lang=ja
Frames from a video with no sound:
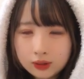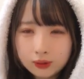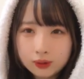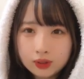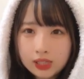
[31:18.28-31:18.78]

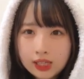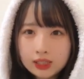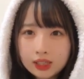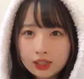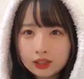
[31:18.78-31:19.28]
そう
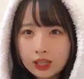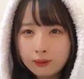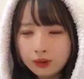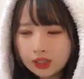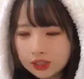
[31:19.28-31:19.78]
洗車
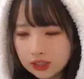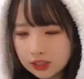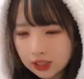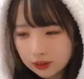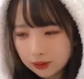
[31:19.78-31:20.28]
ね昔
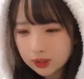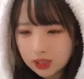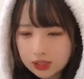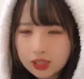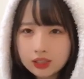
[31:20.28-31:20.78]
はちゃんと
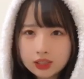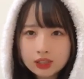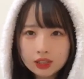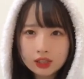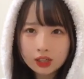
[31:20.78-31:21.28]
さ洗
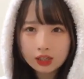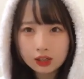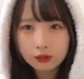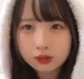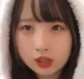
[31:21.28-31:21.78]
車してたん
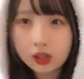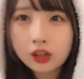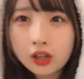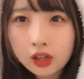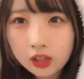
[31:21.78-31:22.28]
やけどさ
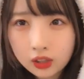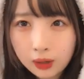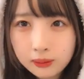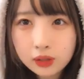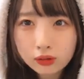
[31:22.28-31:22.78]

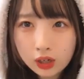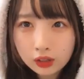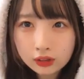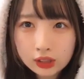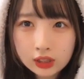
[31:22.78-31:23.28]
あんま乗
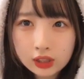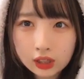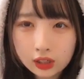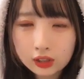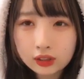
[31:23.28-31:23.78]
らんくなっ
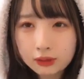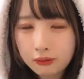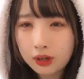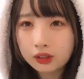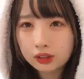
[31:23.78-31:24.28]
たやん
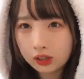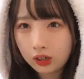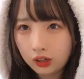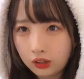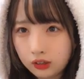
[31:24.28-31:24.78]
今だ
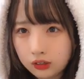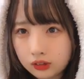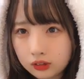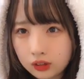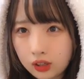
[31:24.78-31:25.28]
から
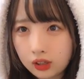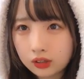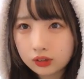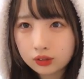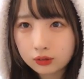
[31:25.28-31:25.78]

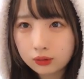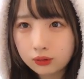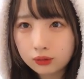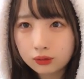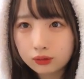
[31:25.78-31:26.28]
そ
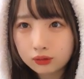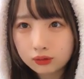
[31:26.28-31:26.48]
う